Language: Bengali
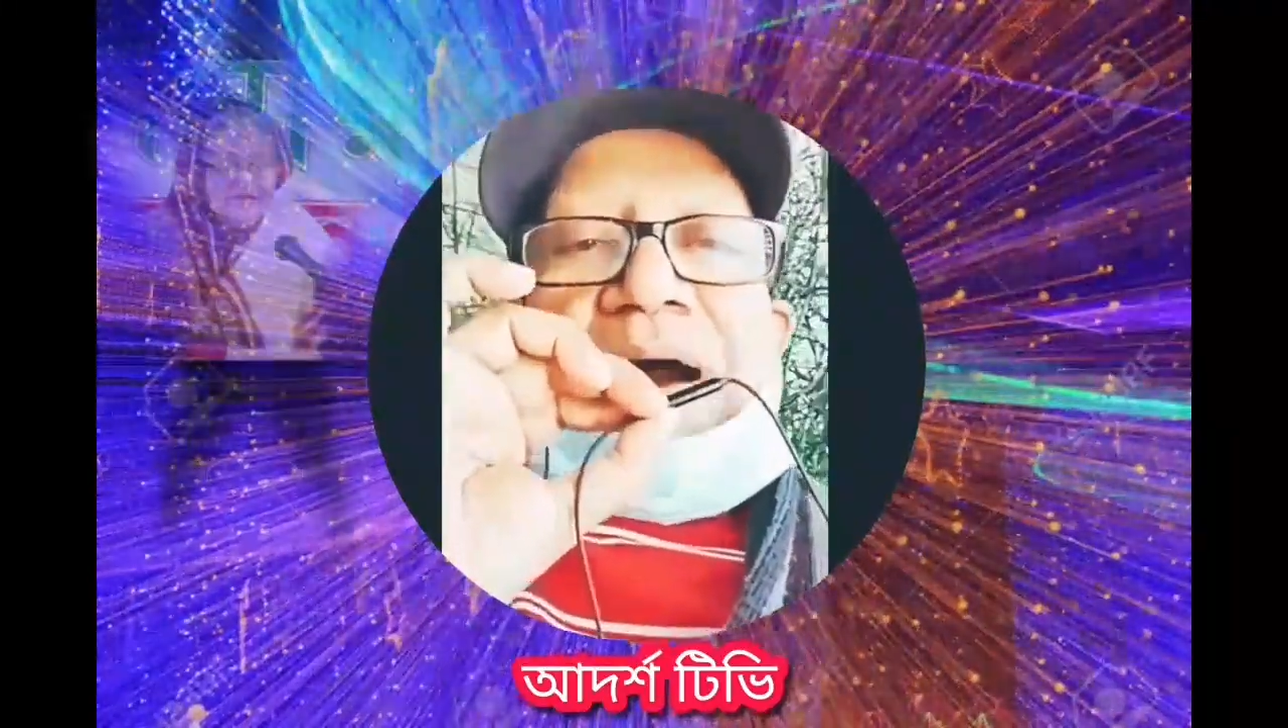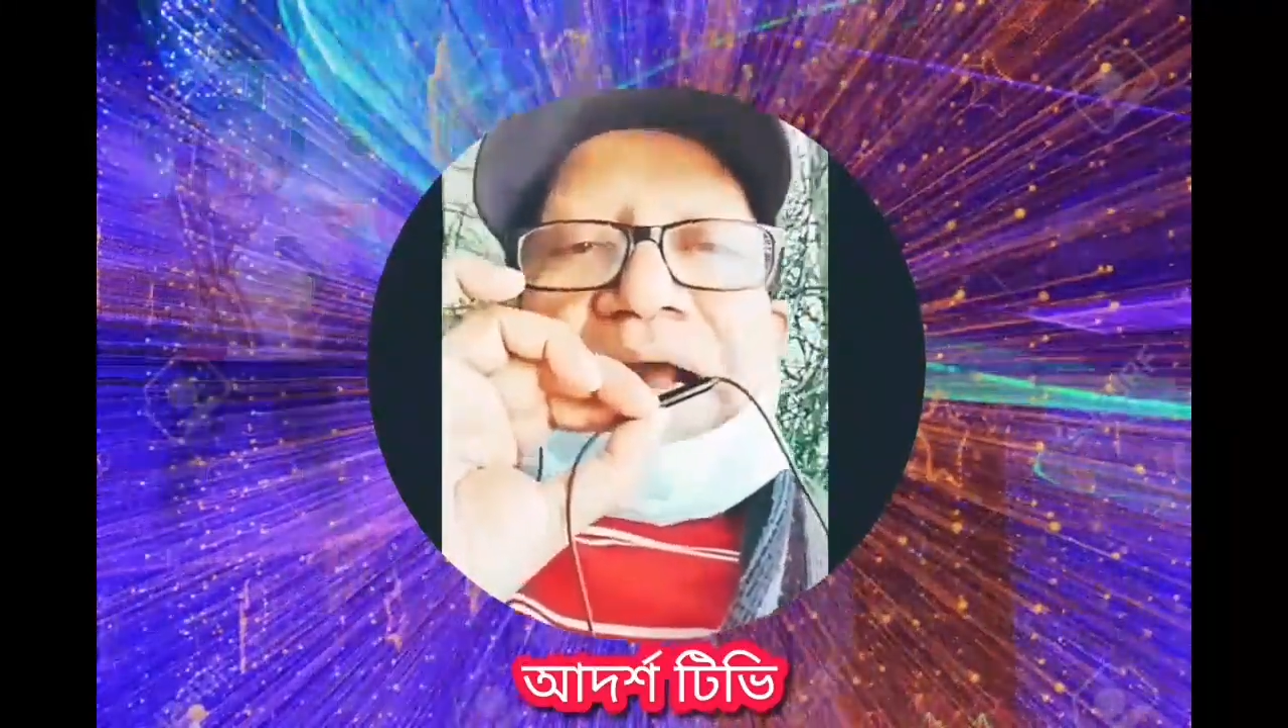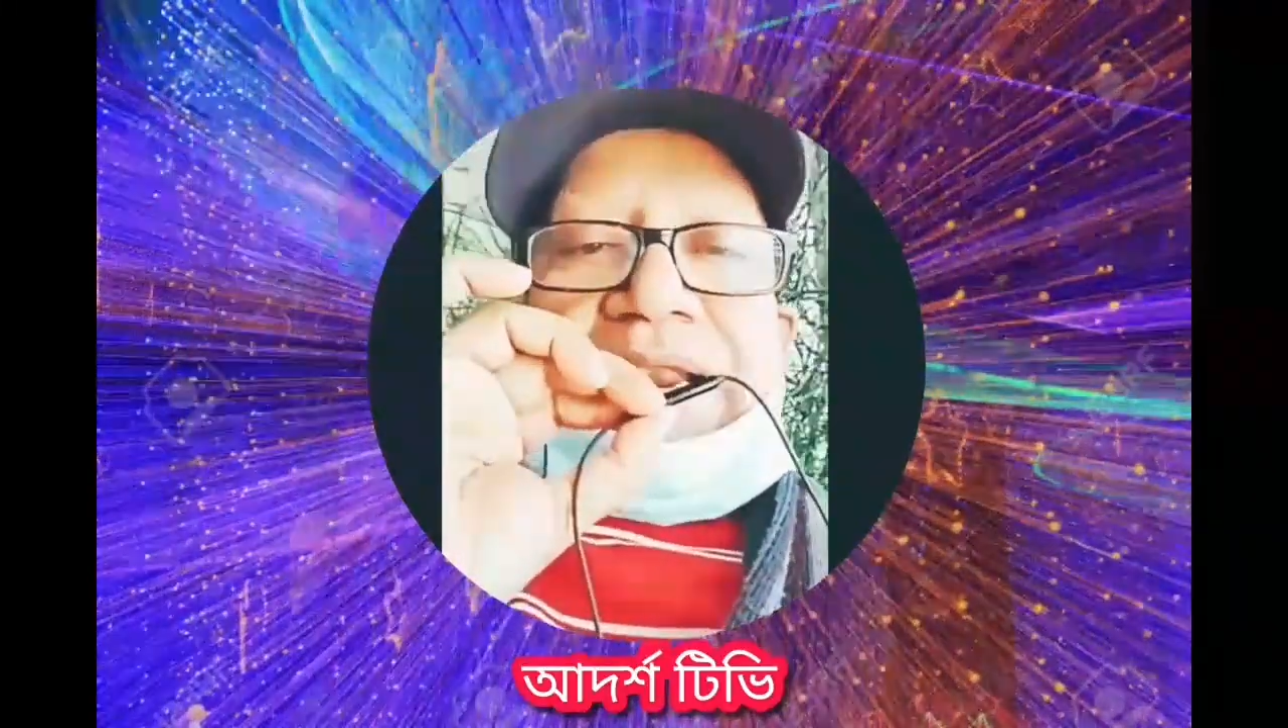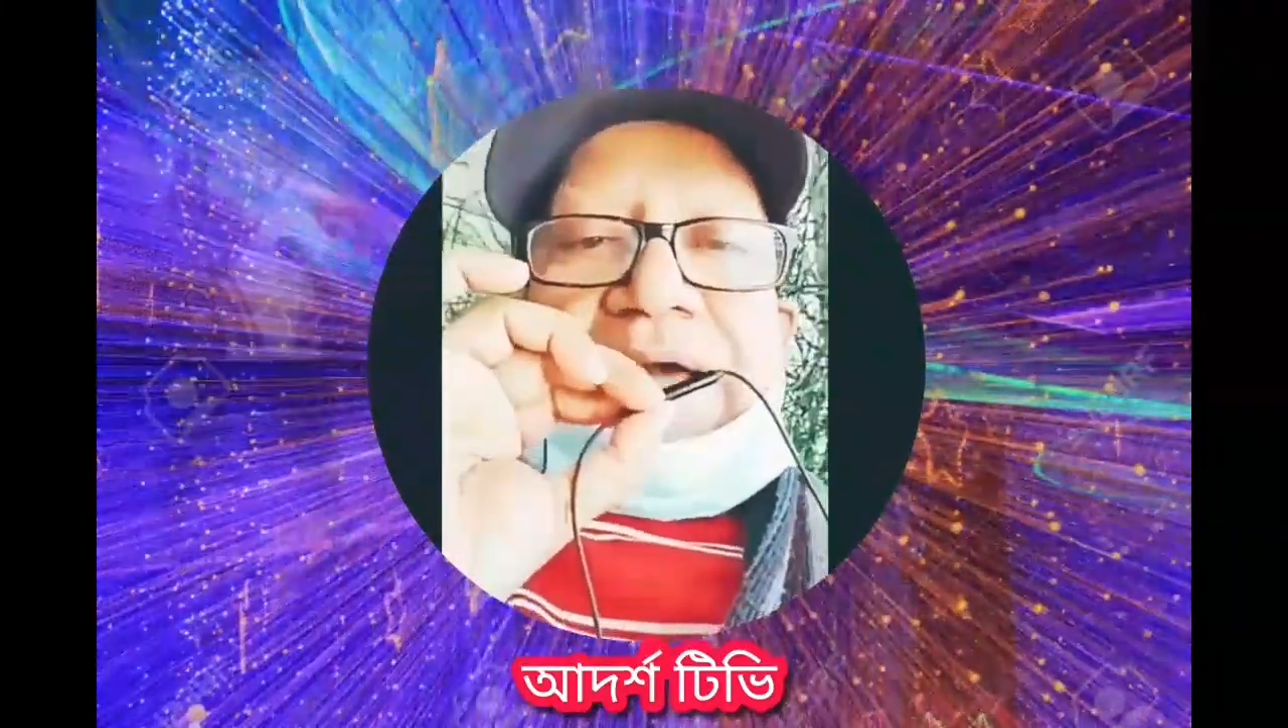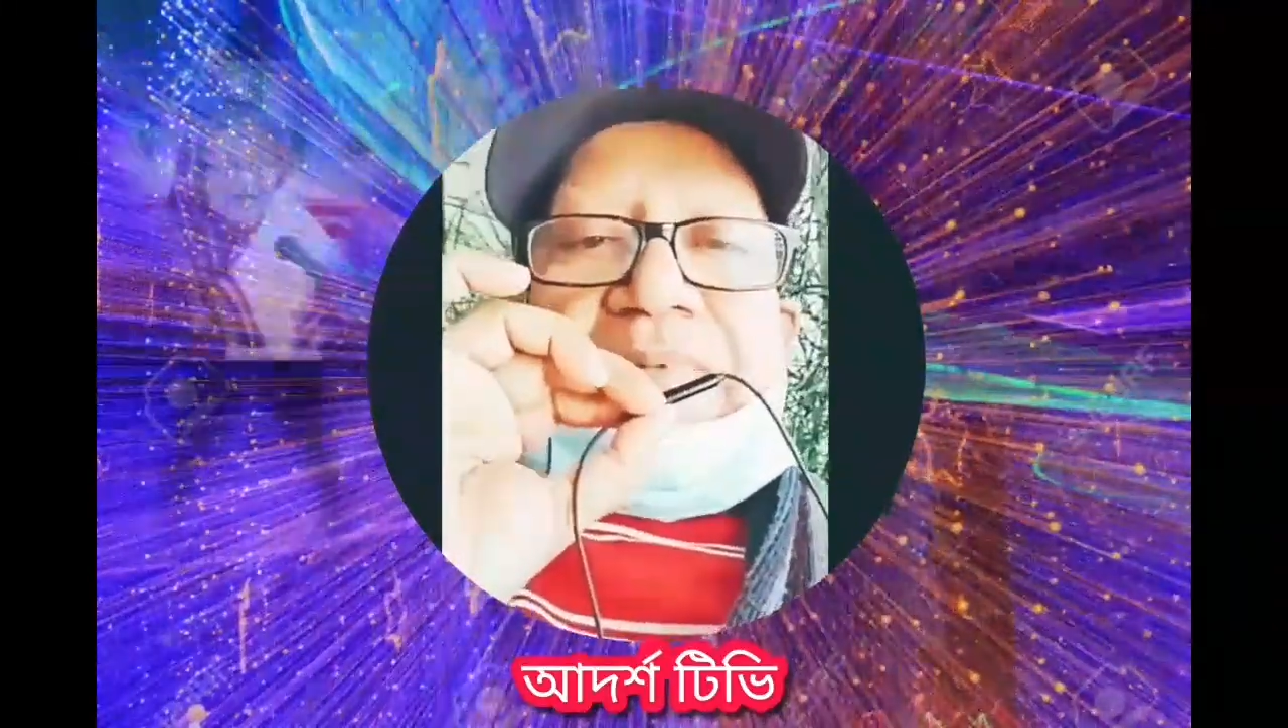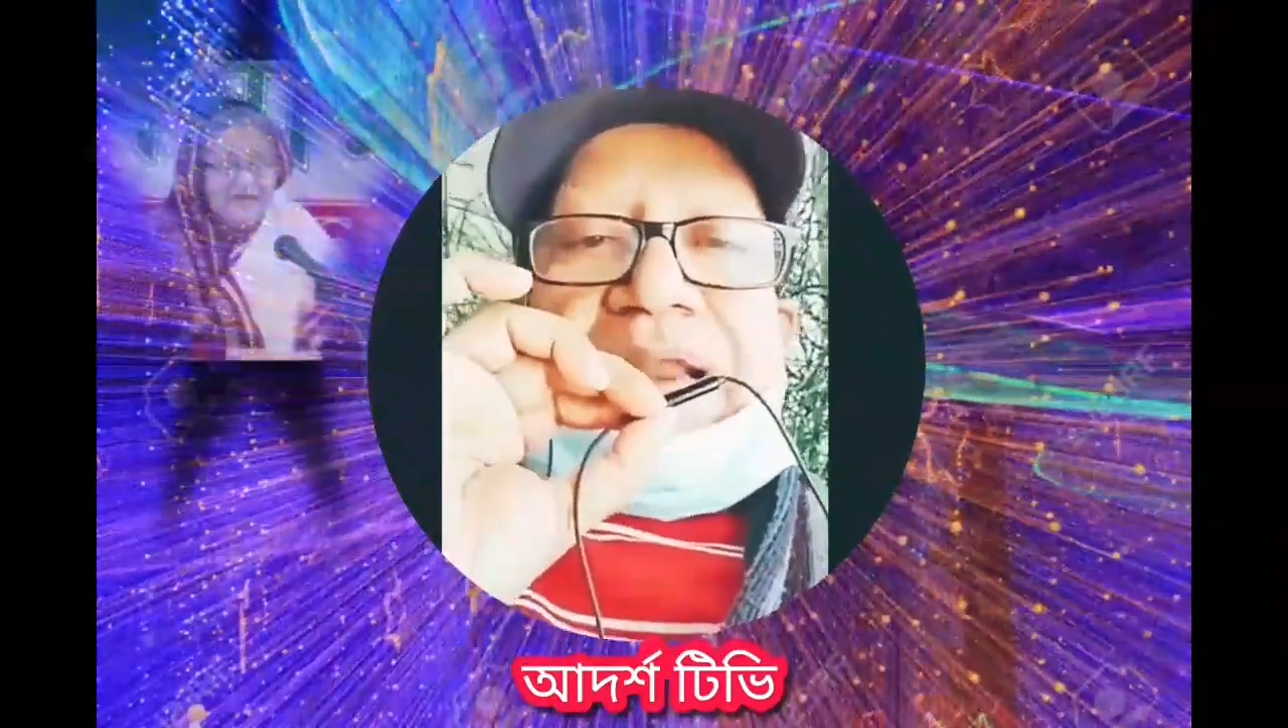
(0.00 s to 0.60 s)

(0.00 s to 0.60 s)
বাংলা